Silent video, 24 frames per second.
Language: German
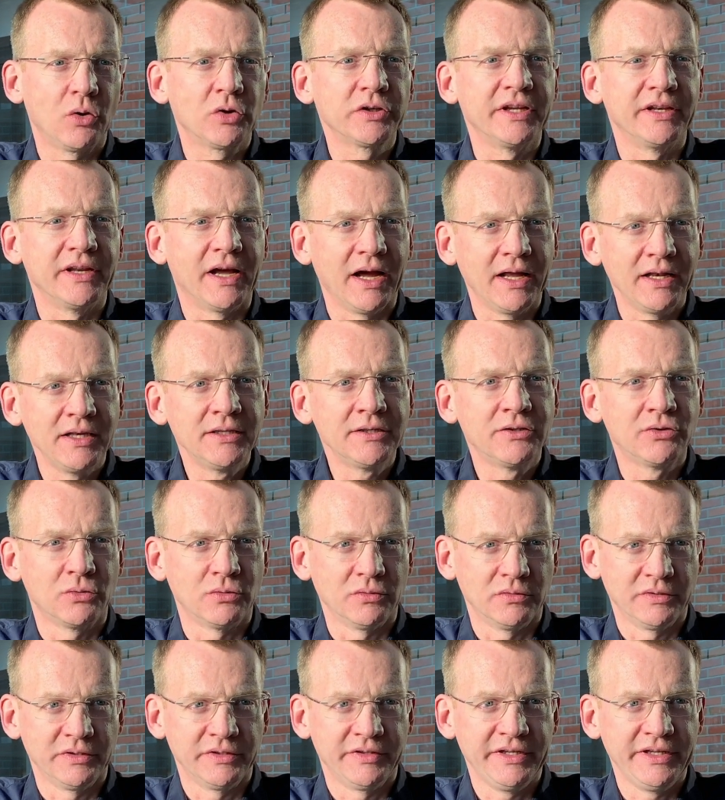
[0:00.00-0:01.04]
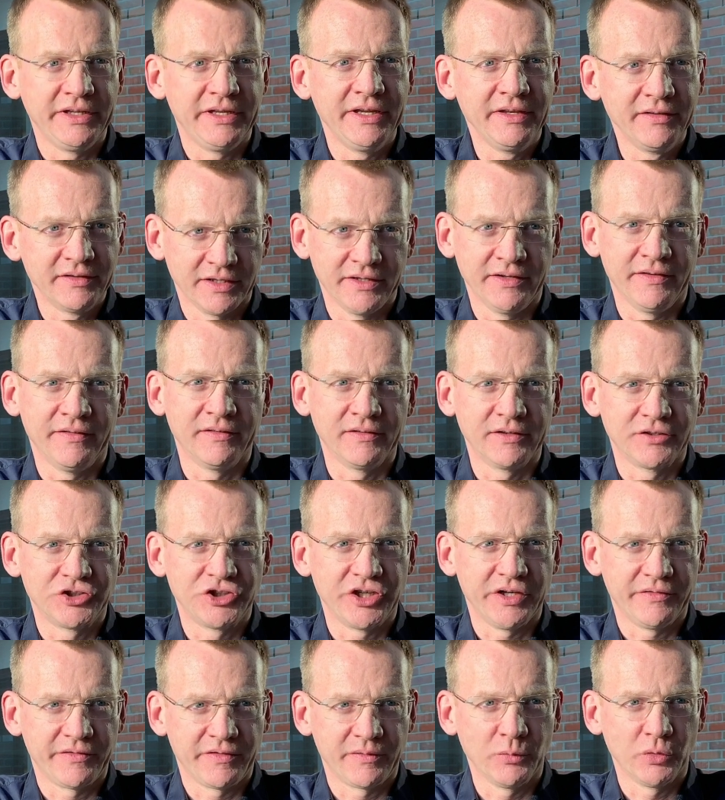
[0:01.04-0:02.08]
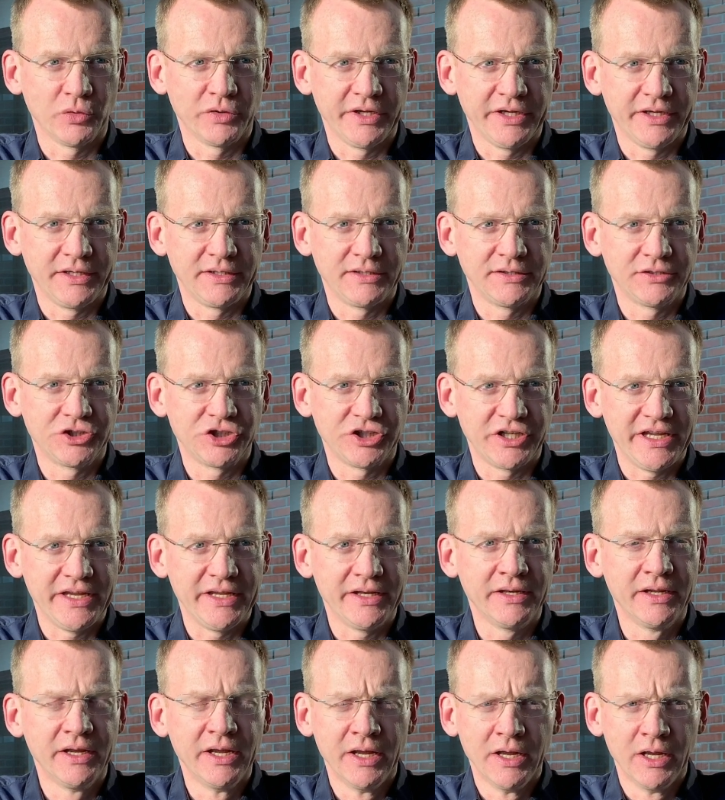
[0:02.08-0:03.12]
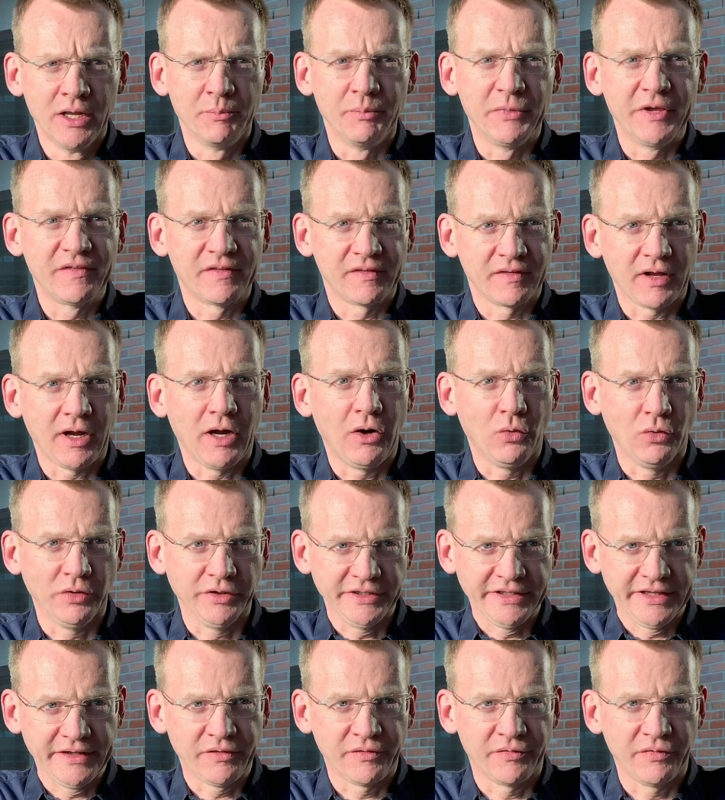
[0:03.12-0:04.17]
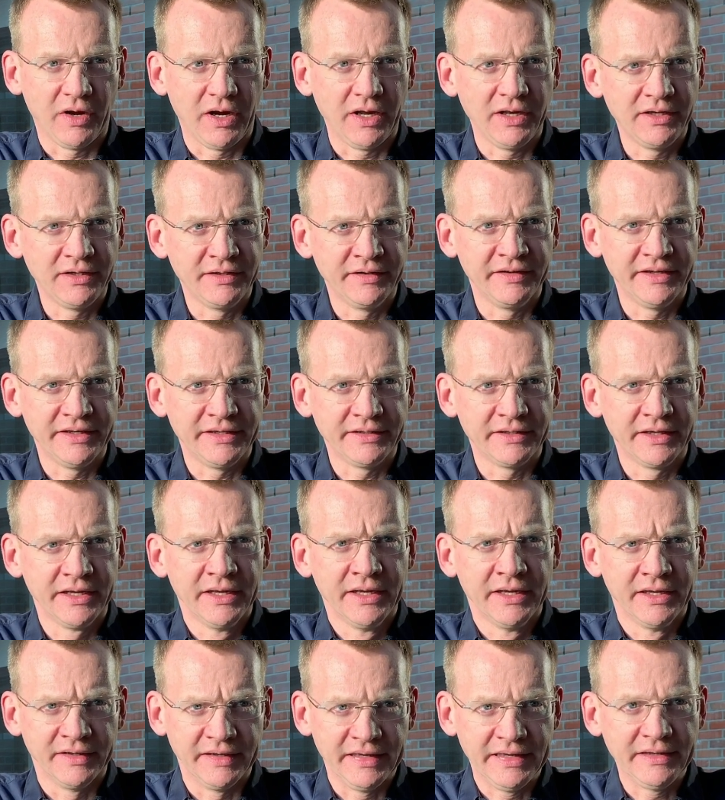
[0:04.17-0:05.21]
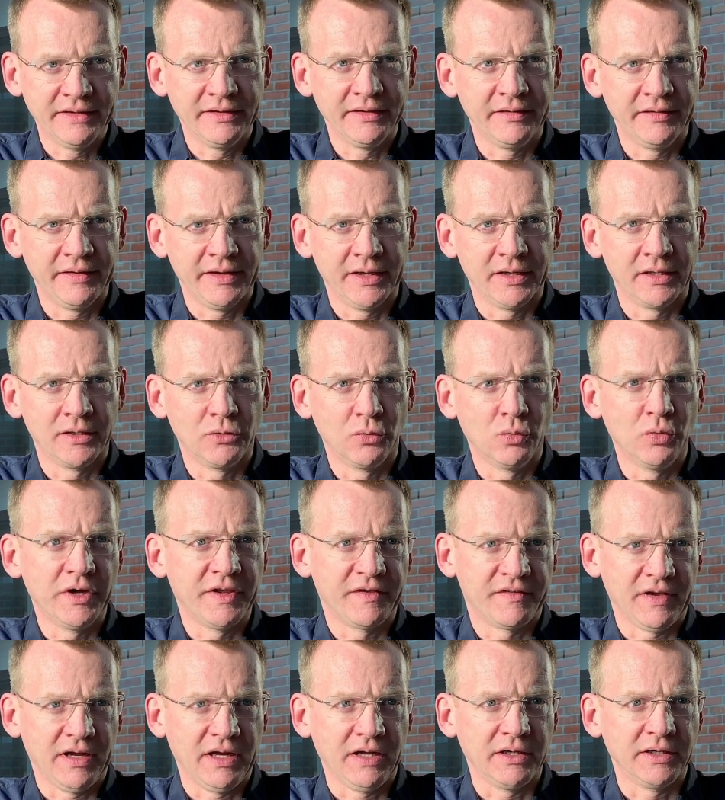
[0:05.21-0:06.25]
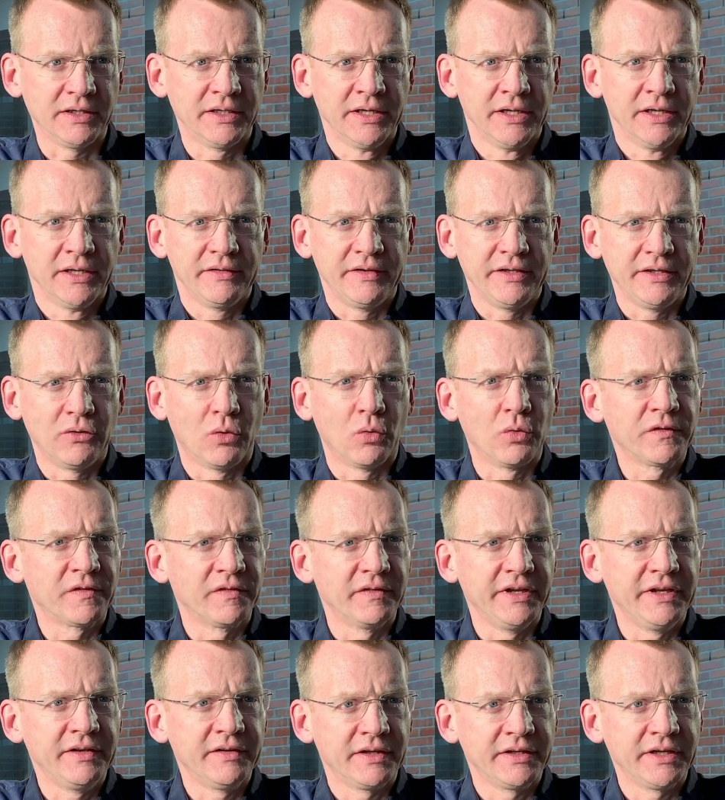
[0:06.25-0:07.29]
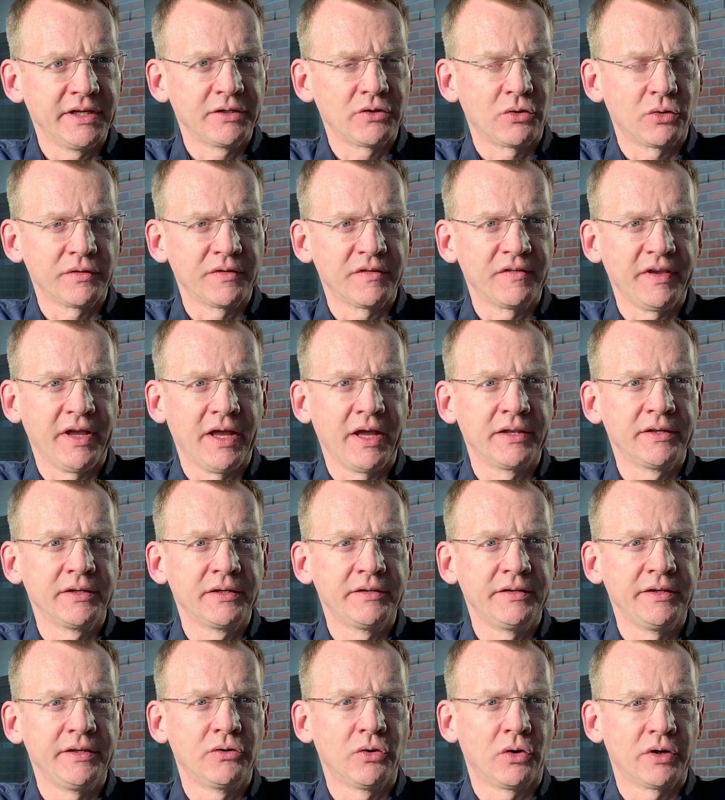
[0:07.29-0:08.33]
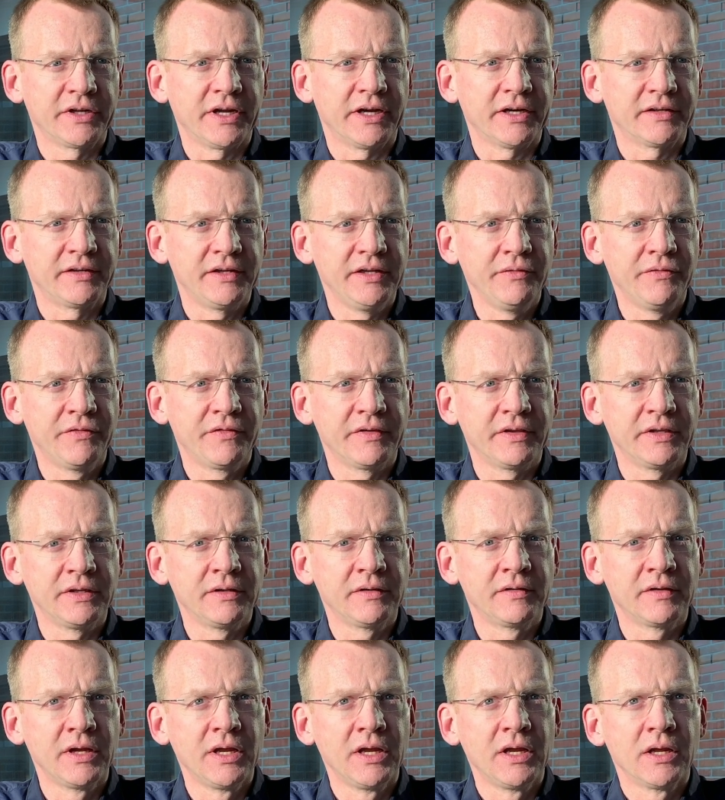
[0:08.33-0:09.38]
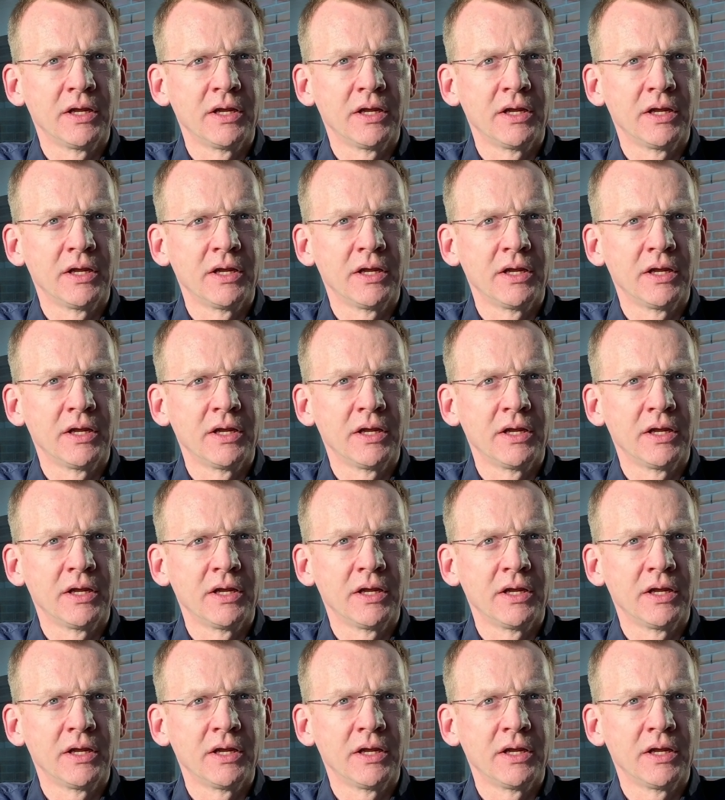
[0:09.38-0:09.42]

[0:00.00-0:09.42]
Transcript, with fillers: auch den Haltungen, die hinter diesen Geschäftsmodellen stehen, misstrauen. Jetzt vor allen Dingen denen der USA. Die großen Internetkonzerne, die dort aktiv sind,